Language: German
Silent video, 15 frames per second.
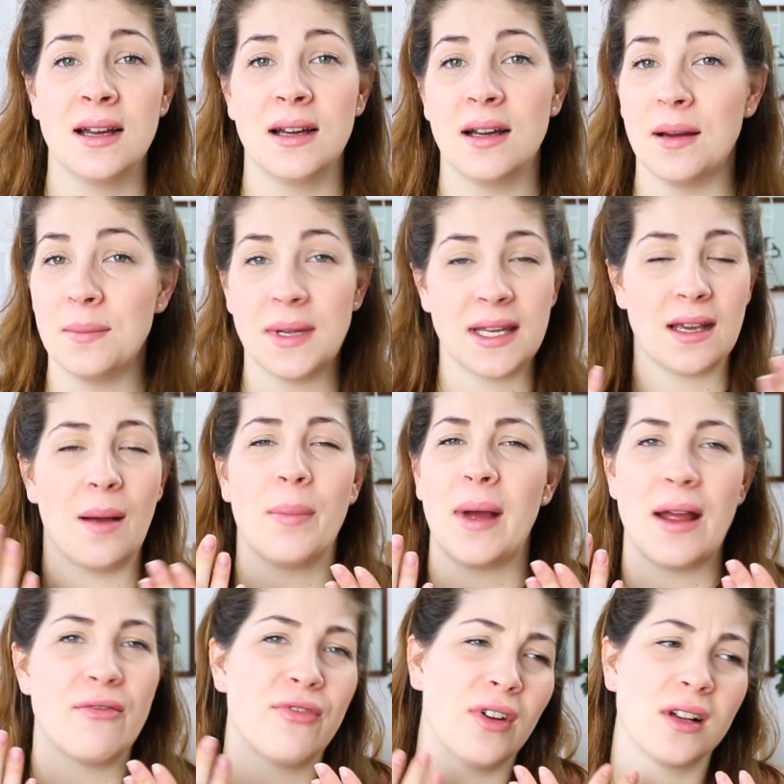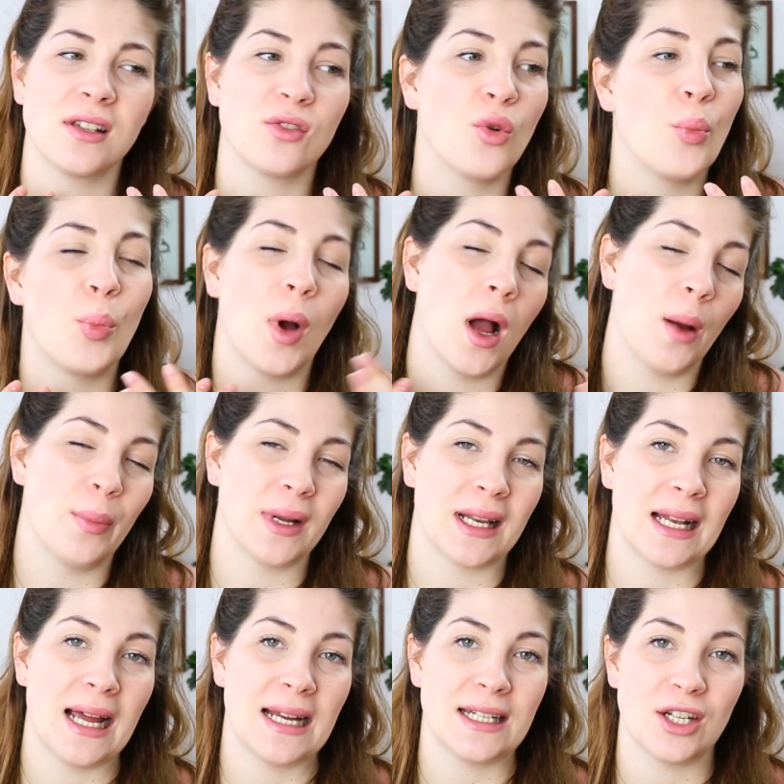Ähm, ich habe einfach so ein paar
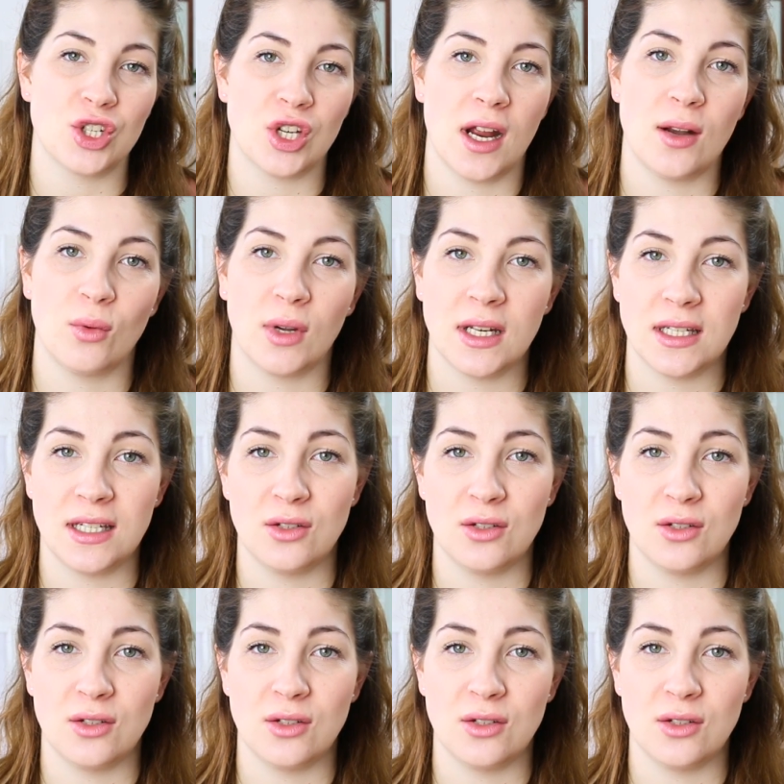Begleiterscheinungen,